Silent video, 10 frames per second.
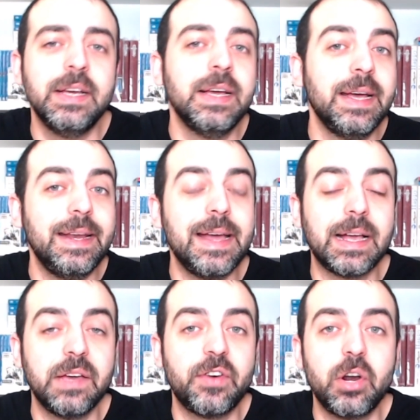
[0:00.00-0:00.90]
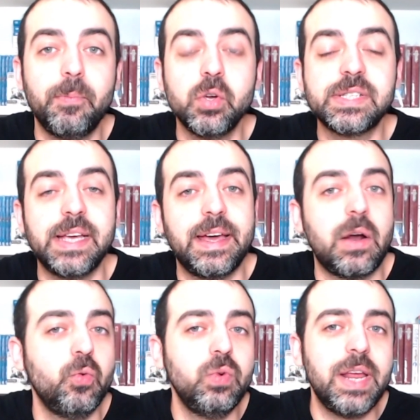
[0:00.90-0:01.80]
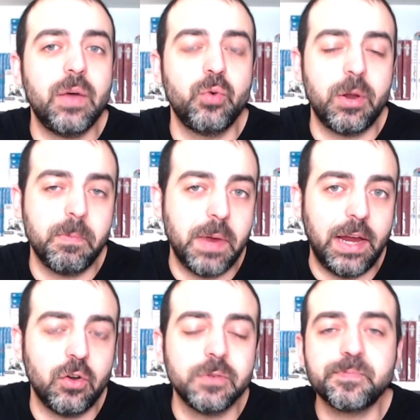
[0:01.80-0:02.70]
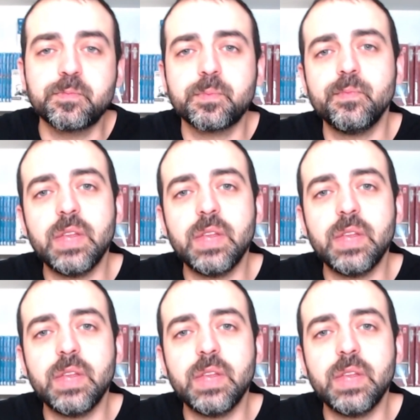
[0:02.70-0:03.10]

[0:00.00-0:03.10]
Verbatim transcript: e neanche farlo apposta era un euro in meno